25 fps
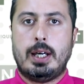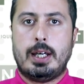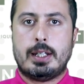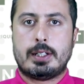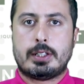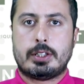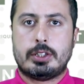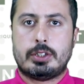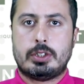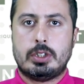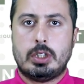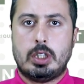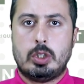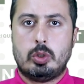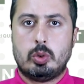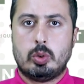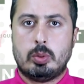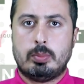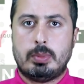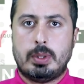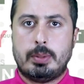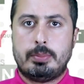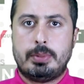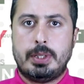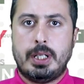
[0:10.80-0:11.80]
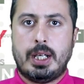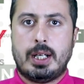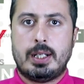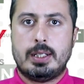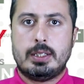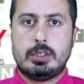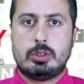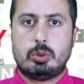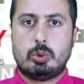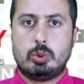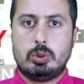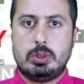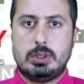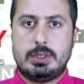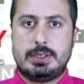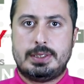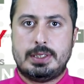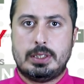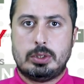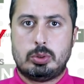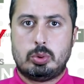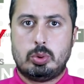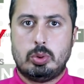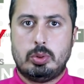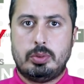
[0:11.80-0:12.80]
حلقتنا اليوم برعاية
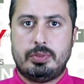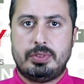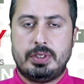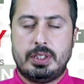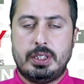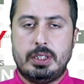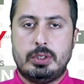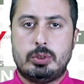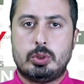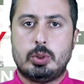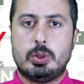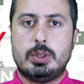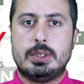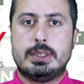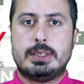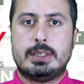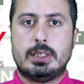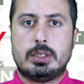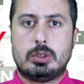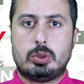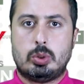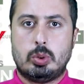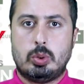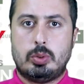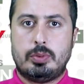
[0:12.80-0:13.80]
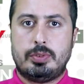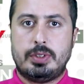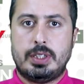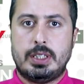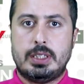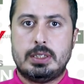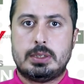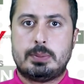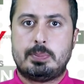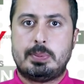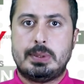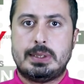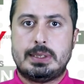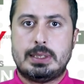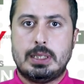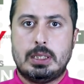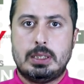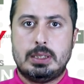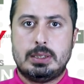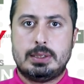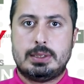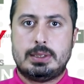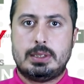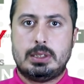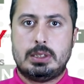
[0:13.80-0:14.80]
تونيزيا سيرفي تونيزيا سيرفي
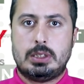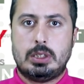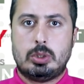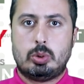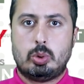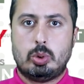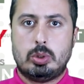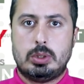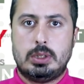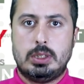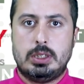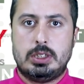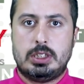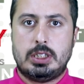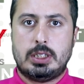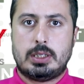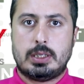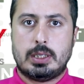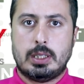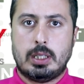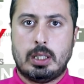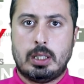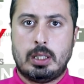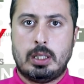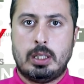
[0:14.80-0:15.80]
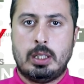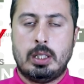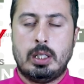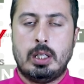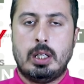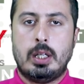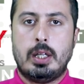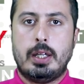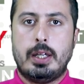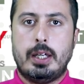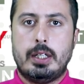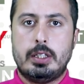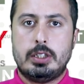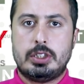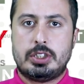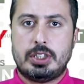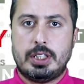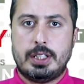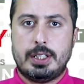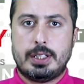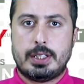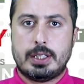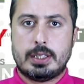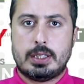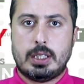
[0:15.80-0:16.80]
سبيسياليست ديزيتود ديجيتال أي
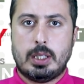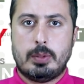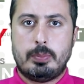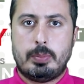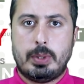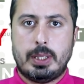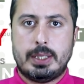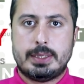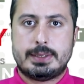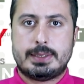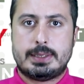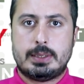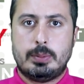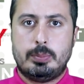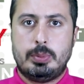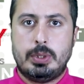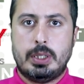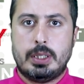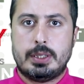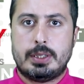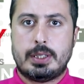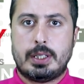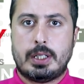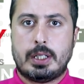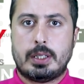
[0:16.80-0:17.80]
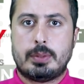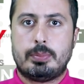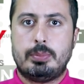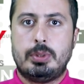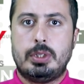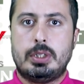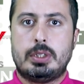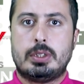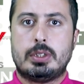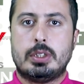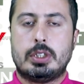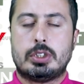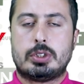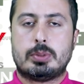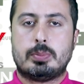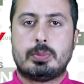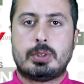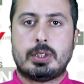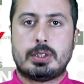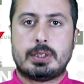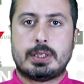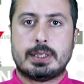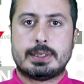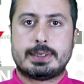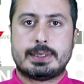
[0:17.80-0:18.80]
شركة تحب على استبيان رقمي تنجم
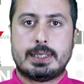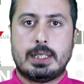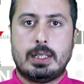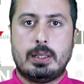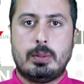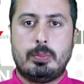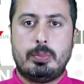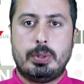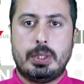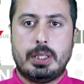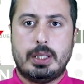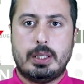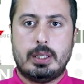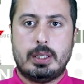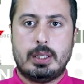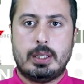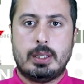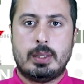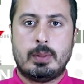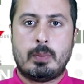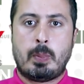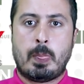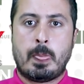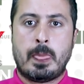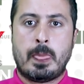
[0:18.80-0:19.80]
تتصل بها